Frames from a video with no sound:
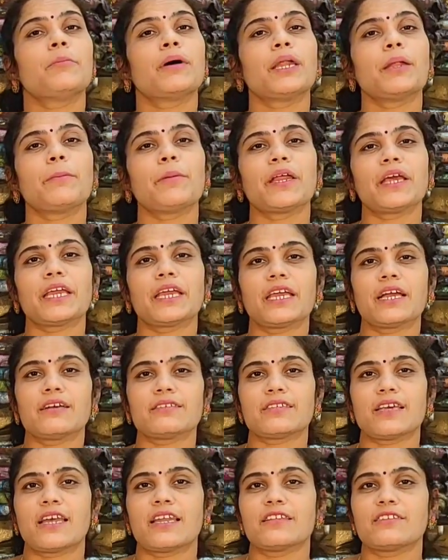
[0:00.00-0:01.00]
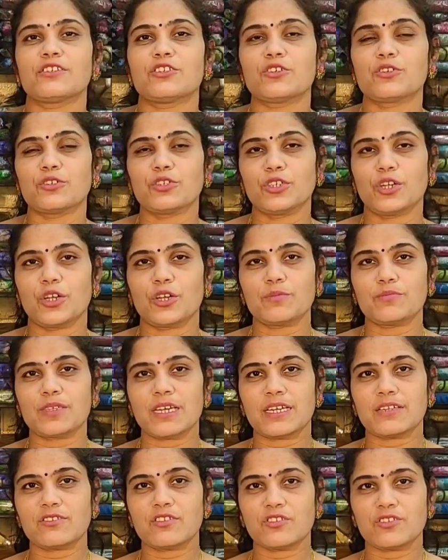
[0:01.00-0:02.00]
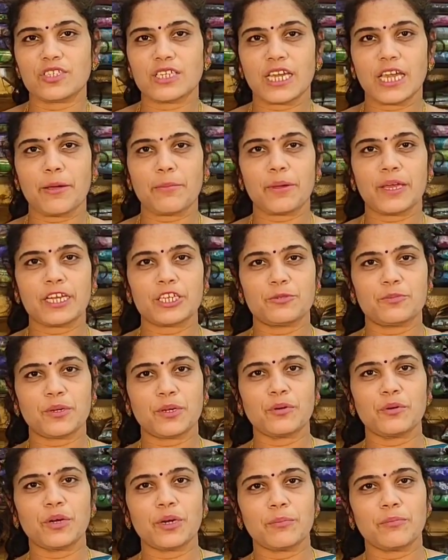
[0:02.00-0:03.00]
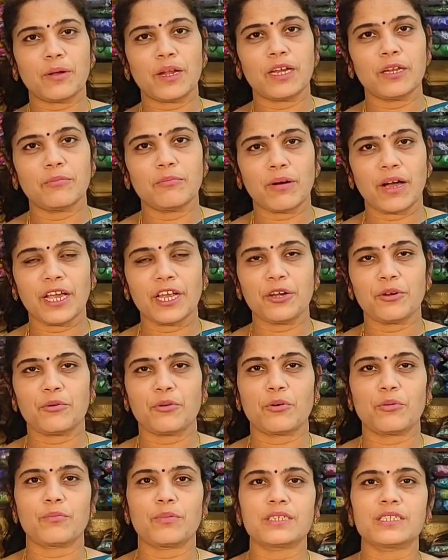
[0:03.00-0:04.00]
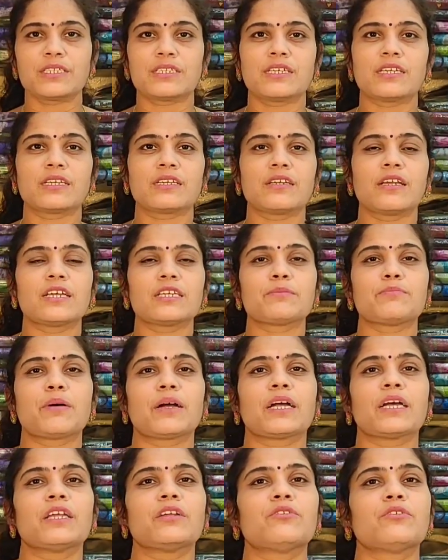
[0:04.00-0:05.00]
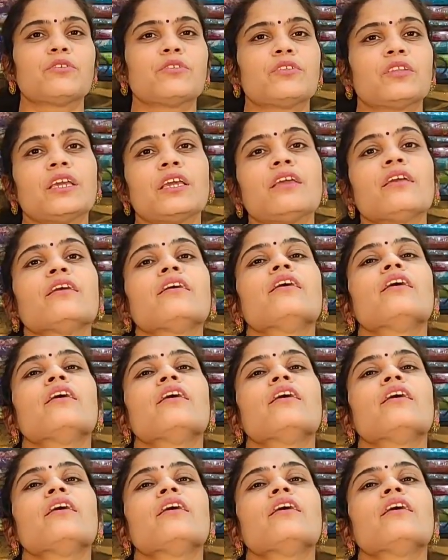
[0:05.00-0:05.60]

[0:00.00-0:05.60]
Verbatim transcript: మన ప్రజ్ఞ సారీస్ టూ షోరూమ్స్ అడ్రస్ వచ్చి కేబిహెచ్పి కుకట్పల్లి మైన్ రోడ్ బజాజ్ ఎలక్ట్రానిక్స్ పక్కనే ఉంటుంది